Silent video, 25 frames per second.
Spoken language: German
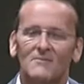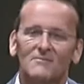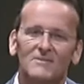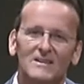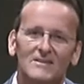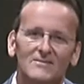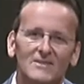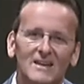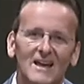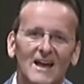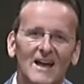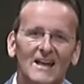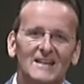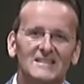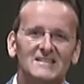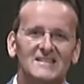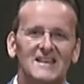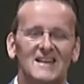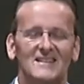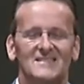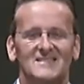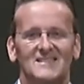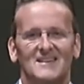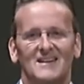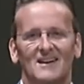wie wir es
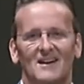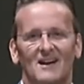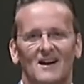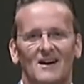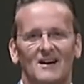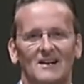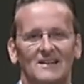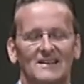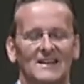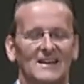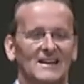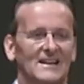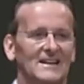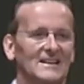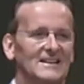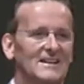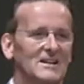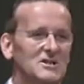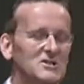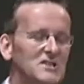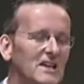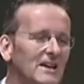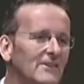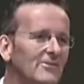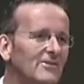jetzt gerade in
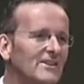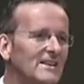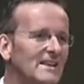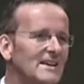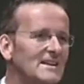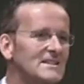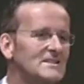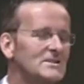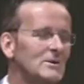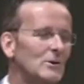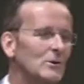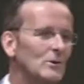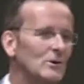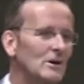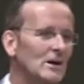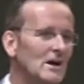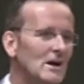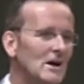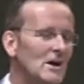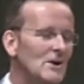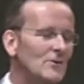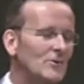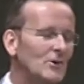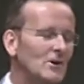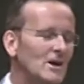der Schriftlesung
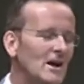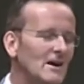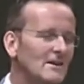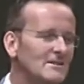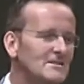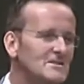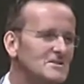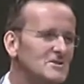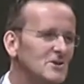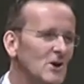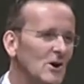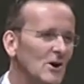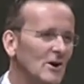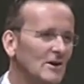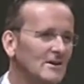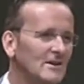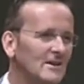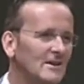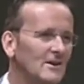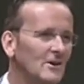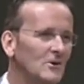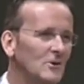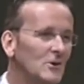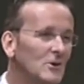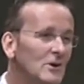von
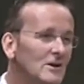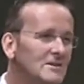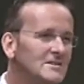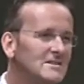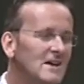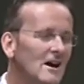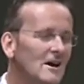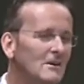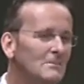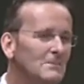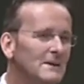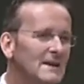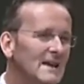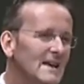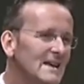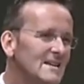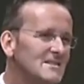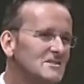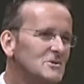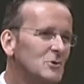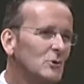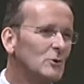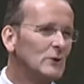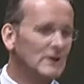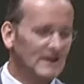Hans-Jörg gehört haben,
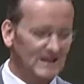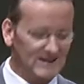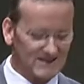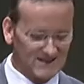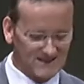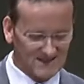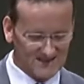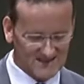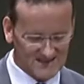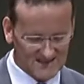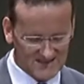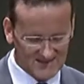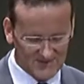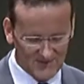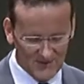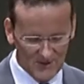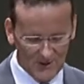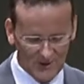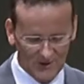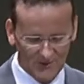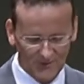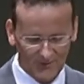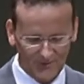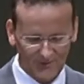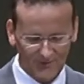1. Korinther
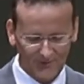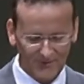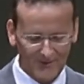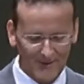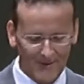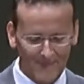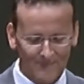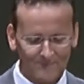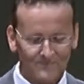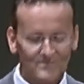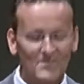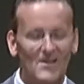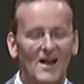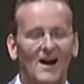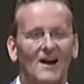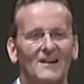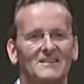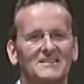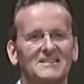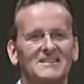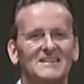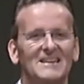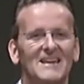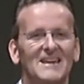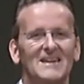12,
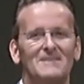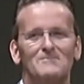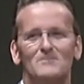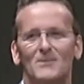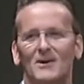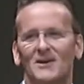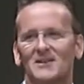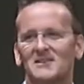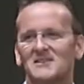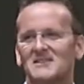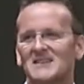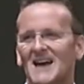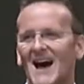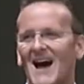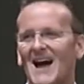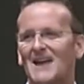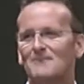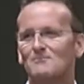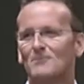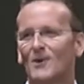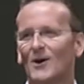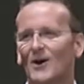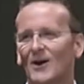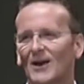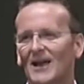hat jemand
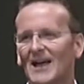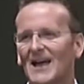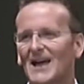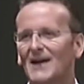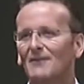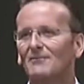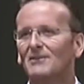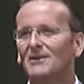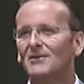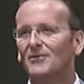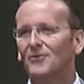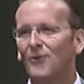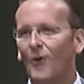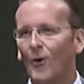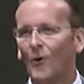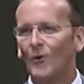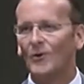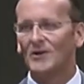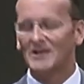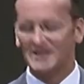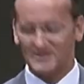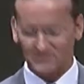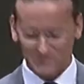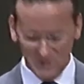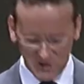einmal wie
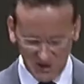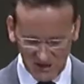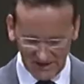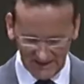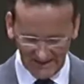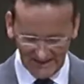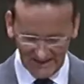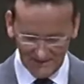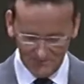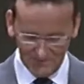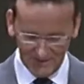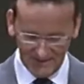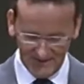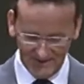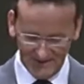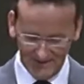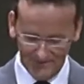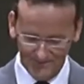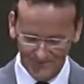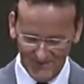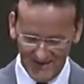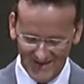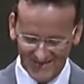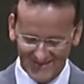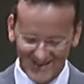folgt beschrieben.
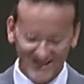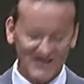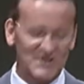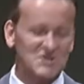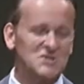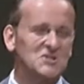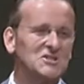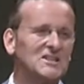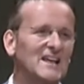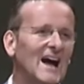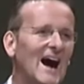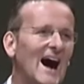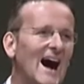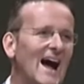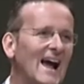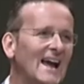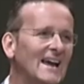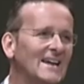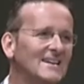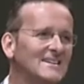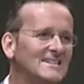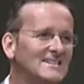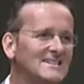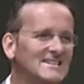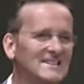Der
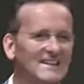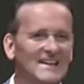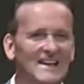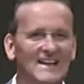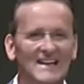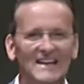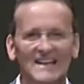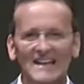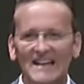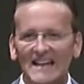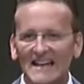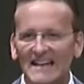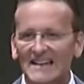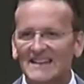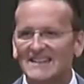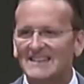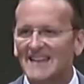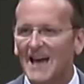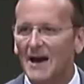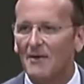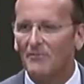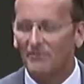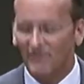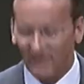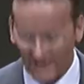Streit in
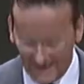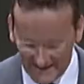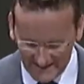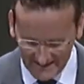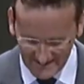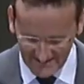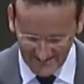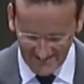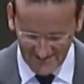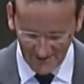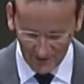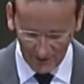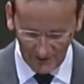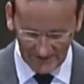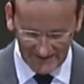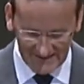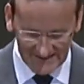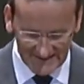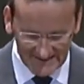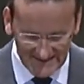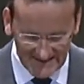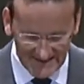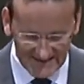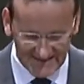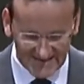der
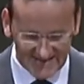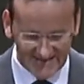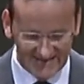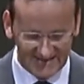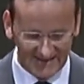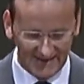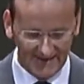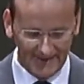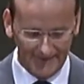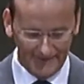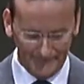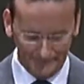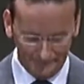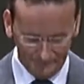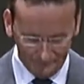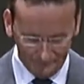Werkzeugkiste.